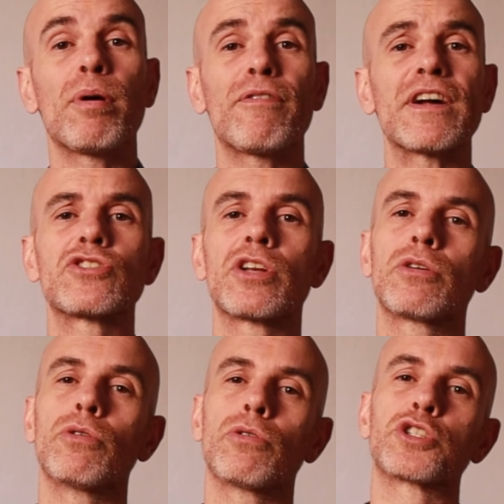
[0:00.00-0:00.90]
per farci
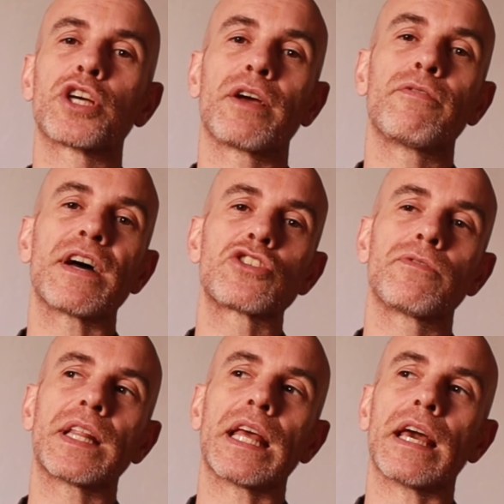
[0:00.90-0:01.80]
riconoscere e
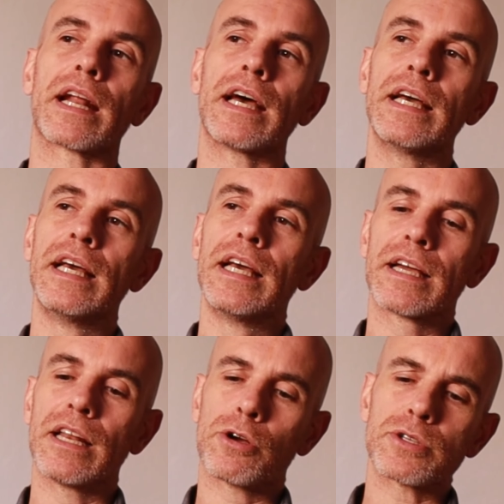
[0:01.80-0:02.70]
farci vedere
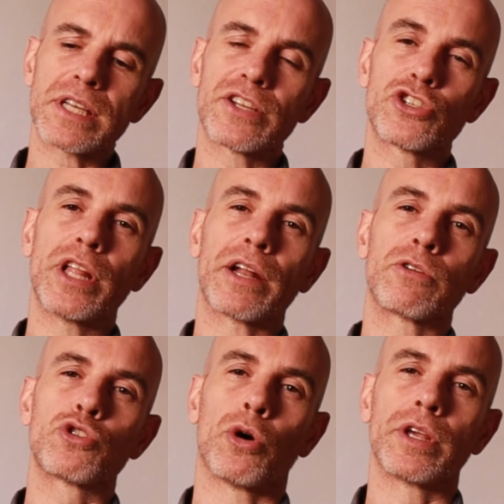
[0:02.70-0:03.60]
che le cose che ci
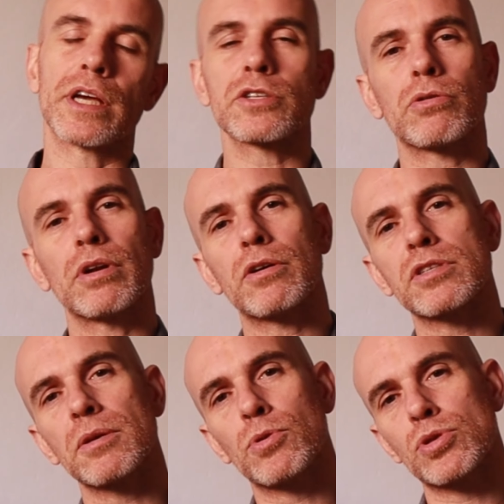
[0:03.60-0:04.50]
danno gioia sono le
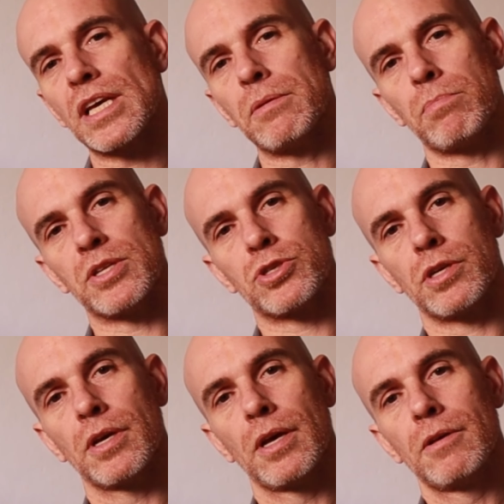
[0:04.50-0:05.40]
cose più semplici.